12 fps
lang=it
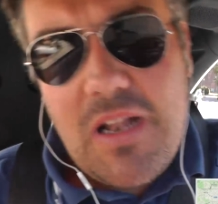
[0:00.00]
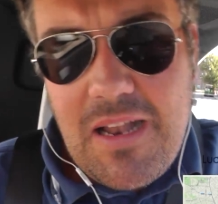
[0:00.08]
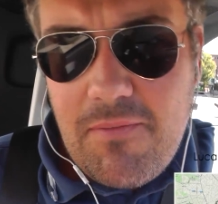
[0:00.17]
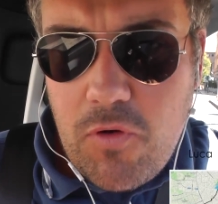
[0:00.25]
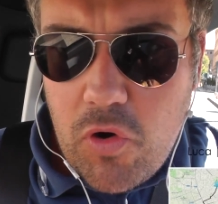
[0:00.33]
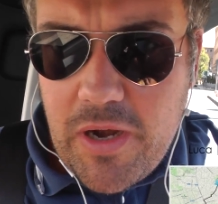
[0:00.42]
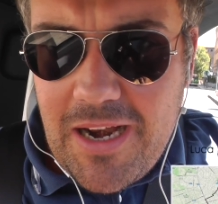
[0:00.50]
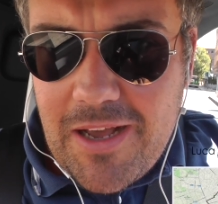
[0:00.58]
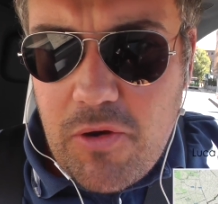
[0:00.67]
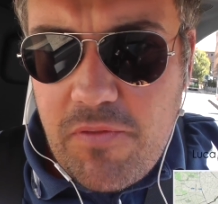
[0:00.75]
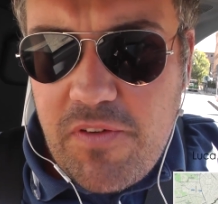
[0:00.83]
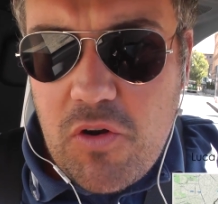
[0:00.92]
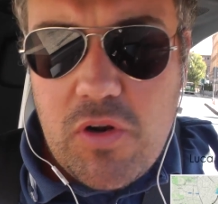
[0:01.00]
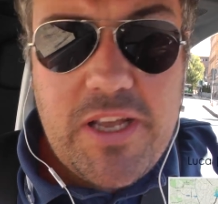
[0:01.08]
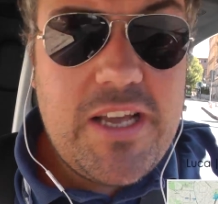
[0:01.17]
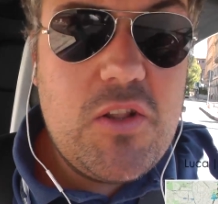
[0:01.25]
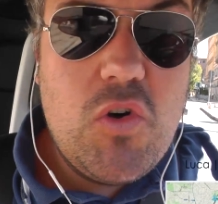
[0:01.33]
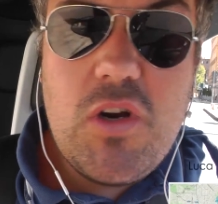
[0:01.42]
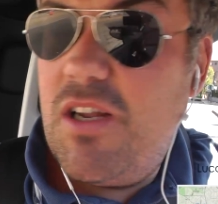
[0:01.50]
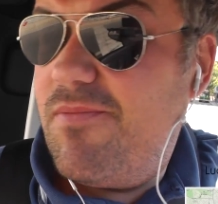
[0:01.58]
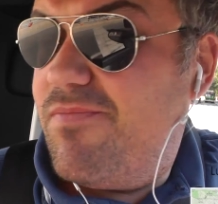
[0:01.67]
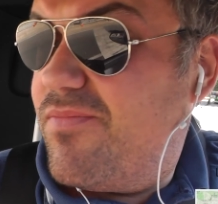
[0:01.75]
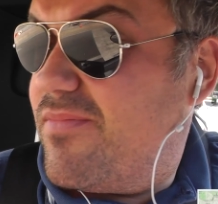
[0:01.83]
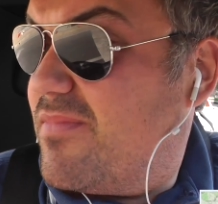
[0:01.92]
lavori al lago filo di Cadorna
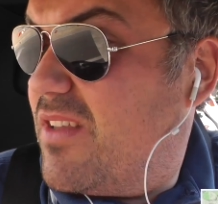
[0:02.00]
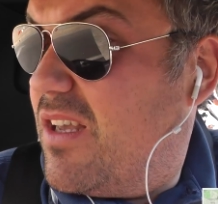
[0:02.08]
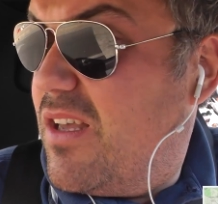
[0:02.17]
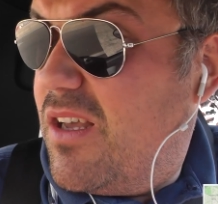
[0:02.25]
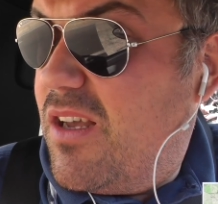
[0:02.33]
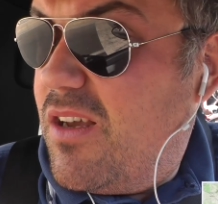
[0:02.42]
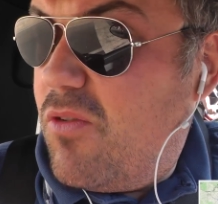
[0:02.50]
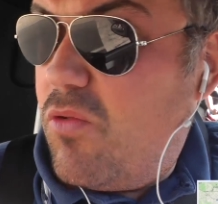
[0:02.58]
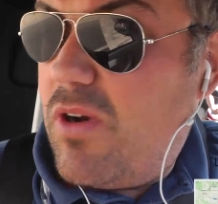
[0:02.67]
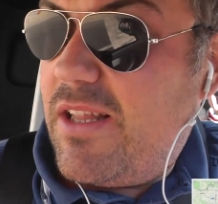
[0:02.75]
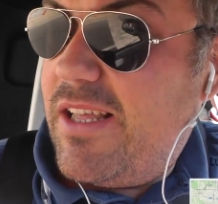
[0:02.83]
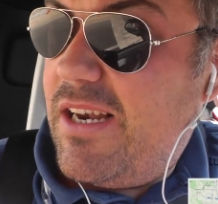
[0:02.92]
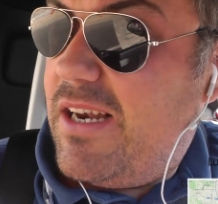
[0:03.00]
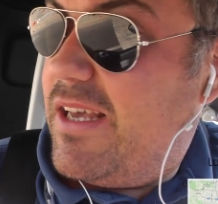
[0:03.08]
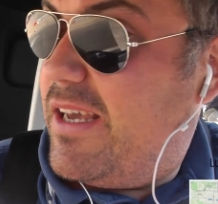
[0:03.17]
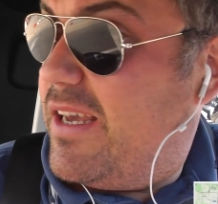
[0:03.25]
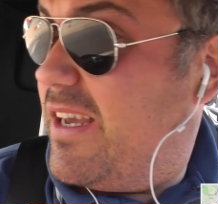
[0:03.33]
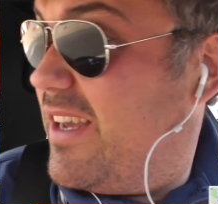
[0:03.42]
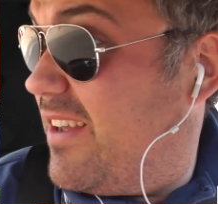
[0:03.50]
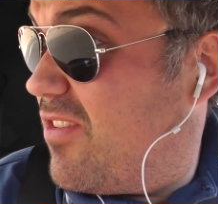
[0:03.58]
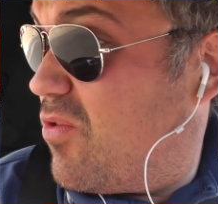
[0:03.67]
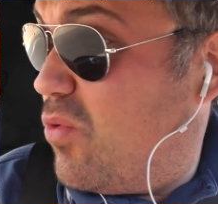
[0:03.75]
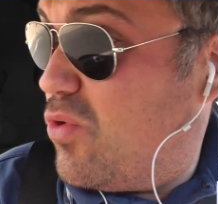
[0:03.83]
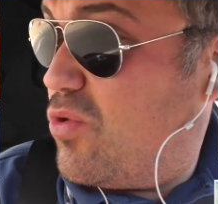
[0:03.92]
una delle
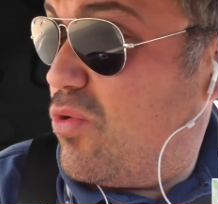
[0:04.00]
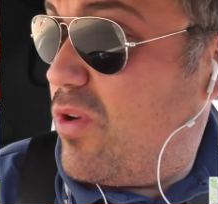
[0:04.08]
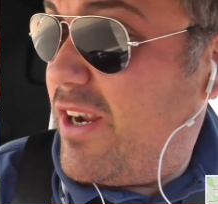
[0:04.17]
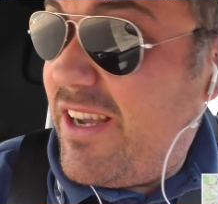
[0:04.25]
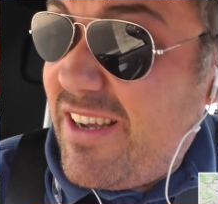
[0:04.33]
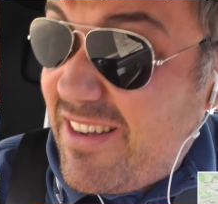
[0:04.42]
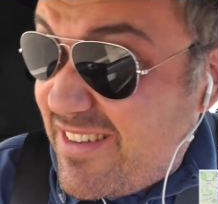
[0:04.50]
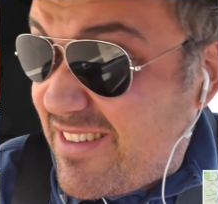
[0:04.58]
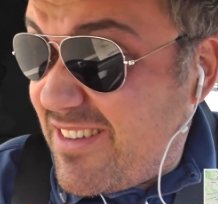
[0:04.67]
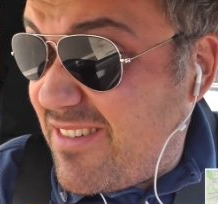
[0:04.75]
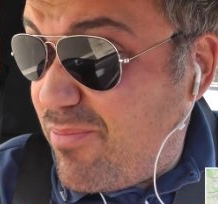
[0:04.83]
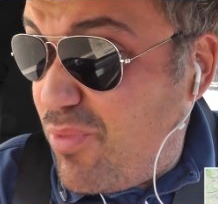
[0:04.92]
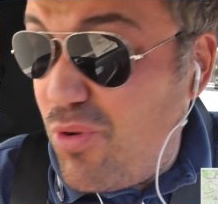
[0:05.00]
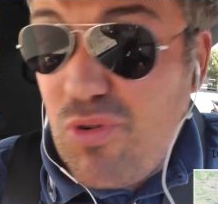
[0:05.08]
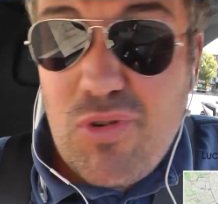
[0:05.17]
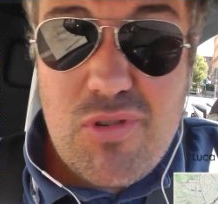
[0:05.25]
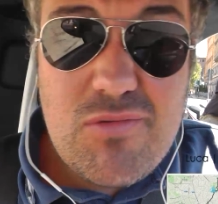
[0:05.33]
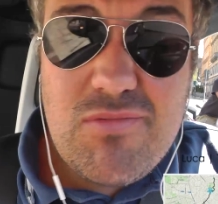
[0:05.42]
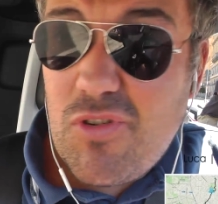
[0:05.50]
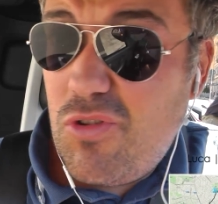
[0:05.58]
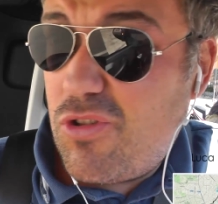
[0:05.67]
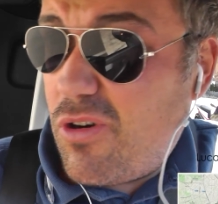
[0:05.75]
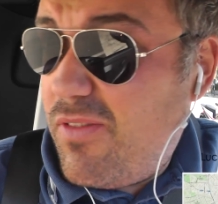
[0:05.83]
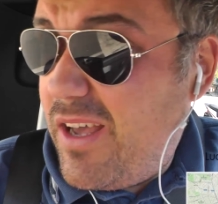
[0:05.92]
sculture più
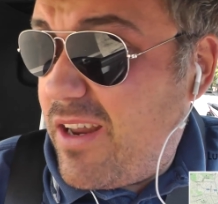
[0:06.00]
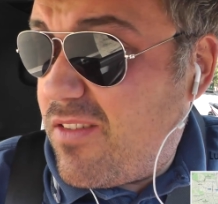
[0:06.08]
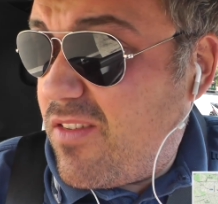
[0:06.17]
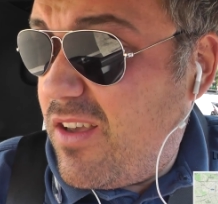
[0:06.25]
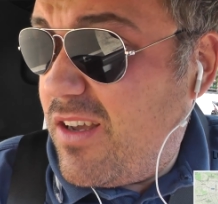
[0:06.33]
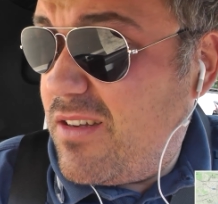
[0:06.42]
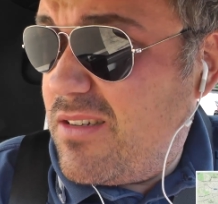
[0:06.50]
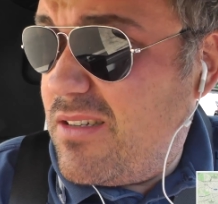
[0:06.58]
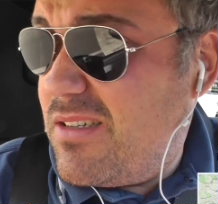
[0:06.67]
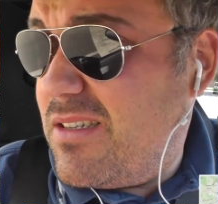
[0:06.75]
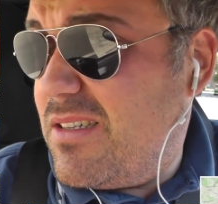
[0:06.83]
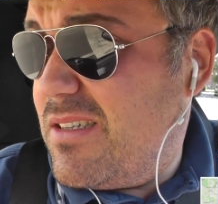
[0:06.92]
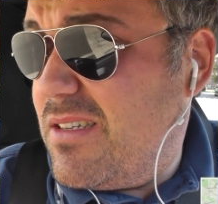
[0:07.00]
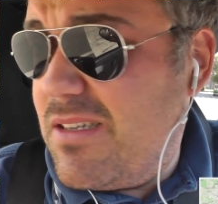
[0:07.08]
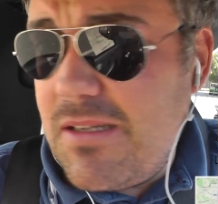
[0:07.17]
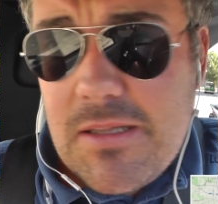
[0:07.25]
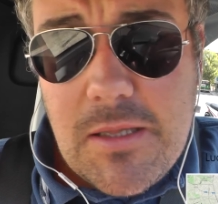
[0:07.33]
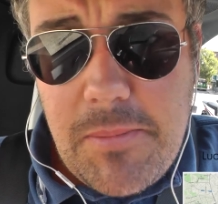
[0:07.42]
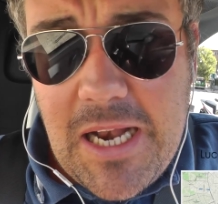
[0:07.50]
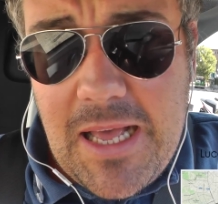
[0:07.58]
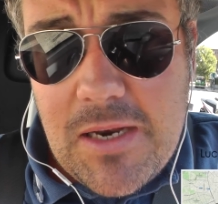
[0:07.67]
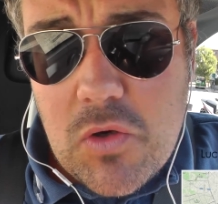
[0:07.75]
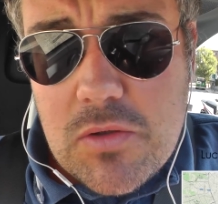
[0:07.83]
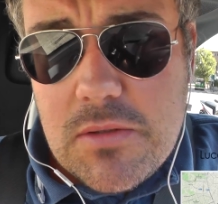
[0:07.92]
controverse di
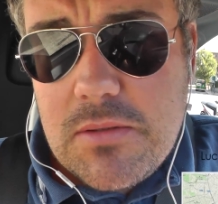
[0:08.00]
Milano